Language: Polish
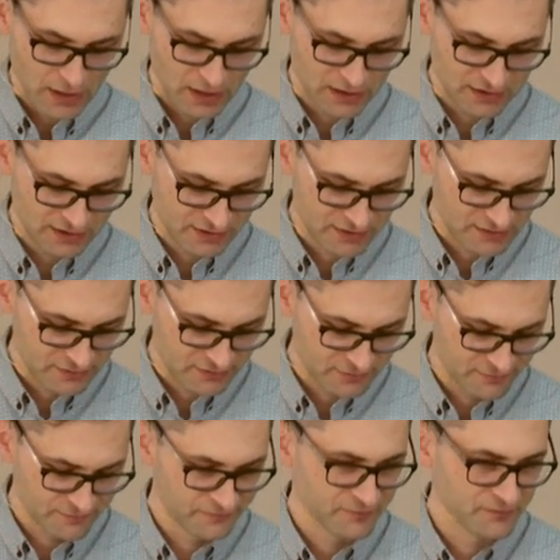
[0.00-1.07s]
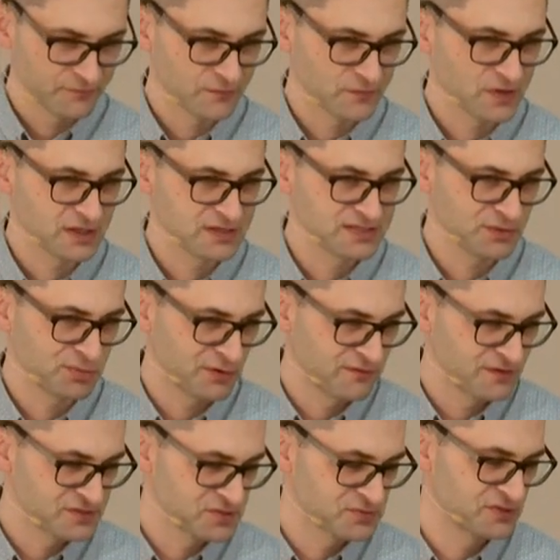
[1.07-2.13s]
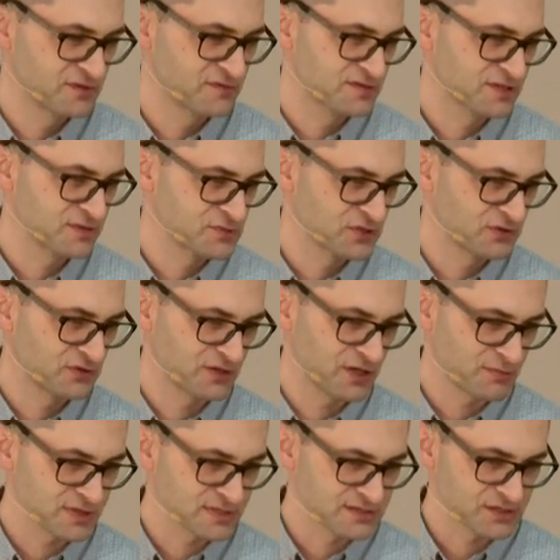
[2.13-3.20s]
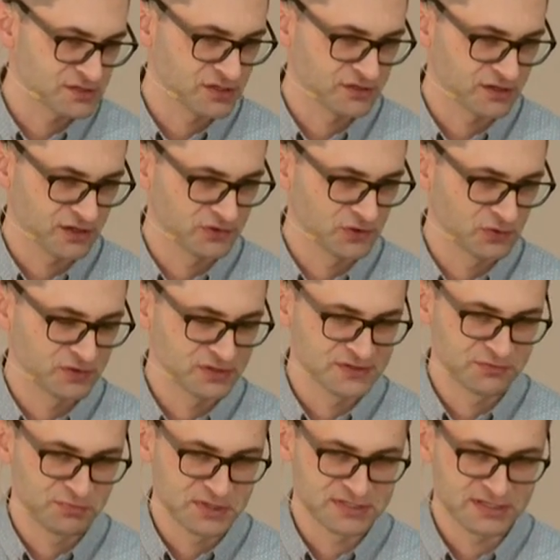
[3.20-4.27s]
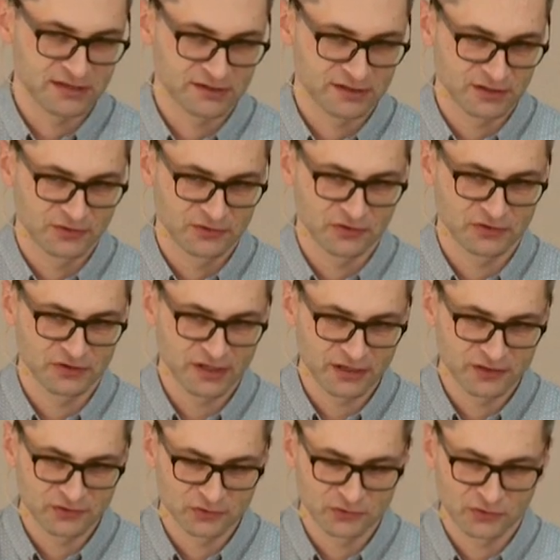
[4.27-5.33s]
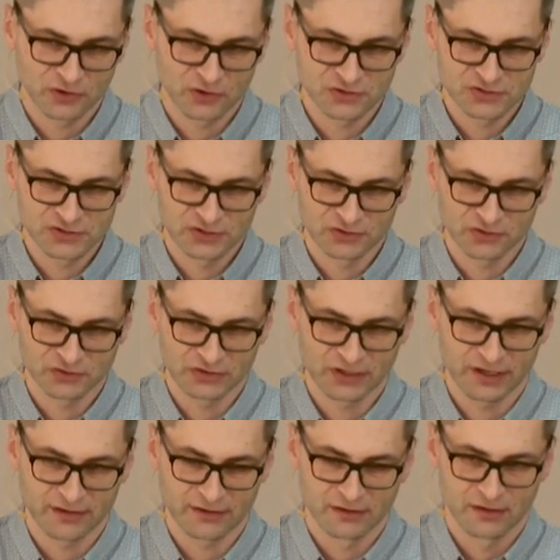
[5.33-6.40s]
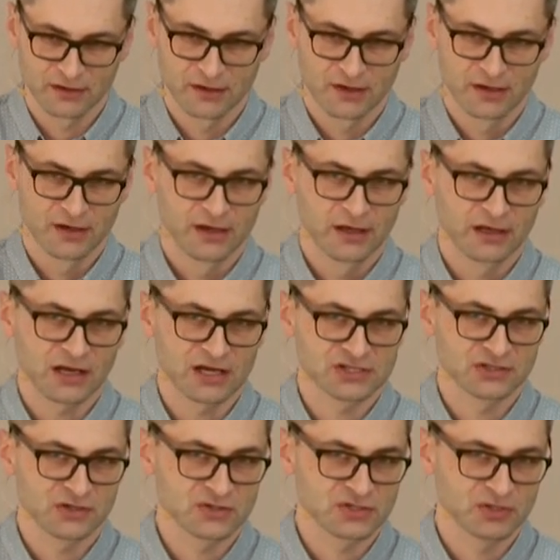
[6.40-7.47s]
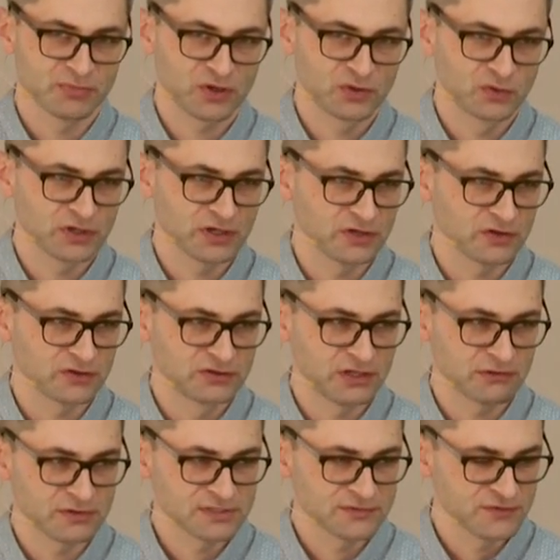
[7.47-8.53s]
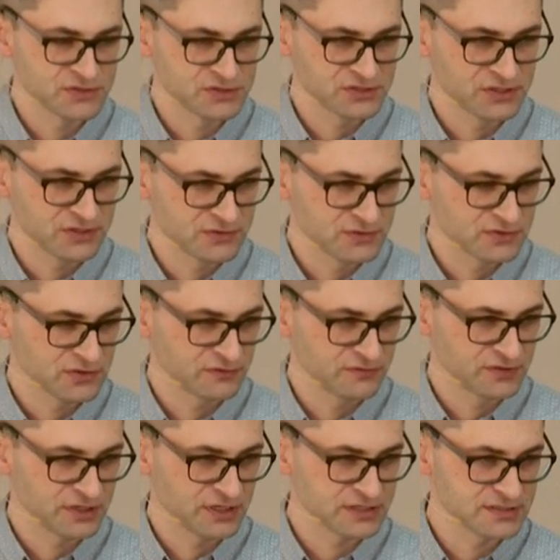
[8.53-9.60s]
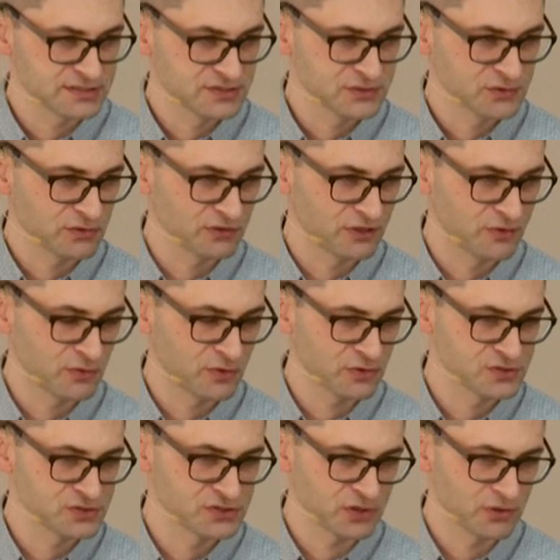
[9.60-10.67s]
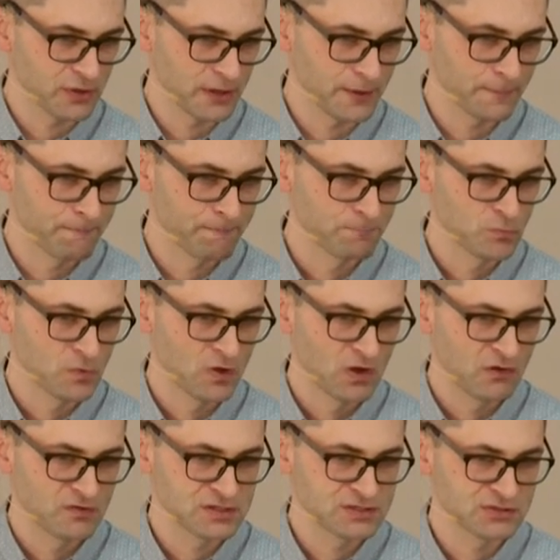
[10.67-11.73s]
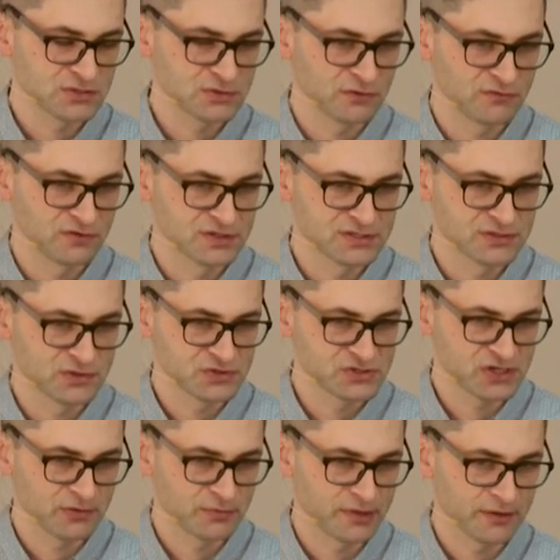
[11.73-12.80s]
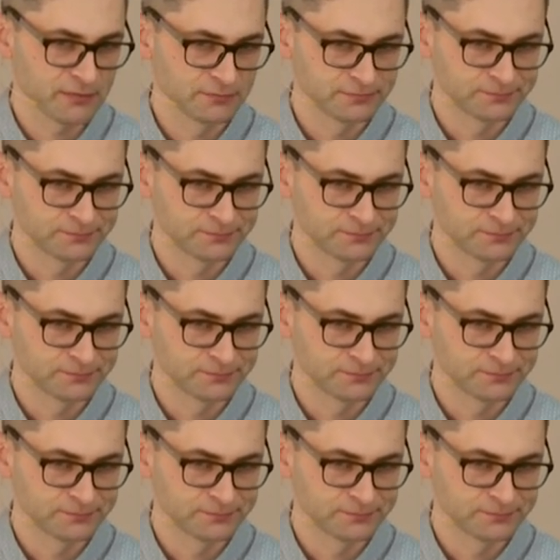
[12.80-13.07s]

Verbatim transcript: Ale chcę powiedzieć przede wszystkim, że to nie ma znaczenia, kto tu jest wpisany, kto nie, kto tu chodzi, kto nie. Każda osoba, która oddała swoje życie Jezusowi, jest członkiem Kościoła, więc to słowo jest do ciebie.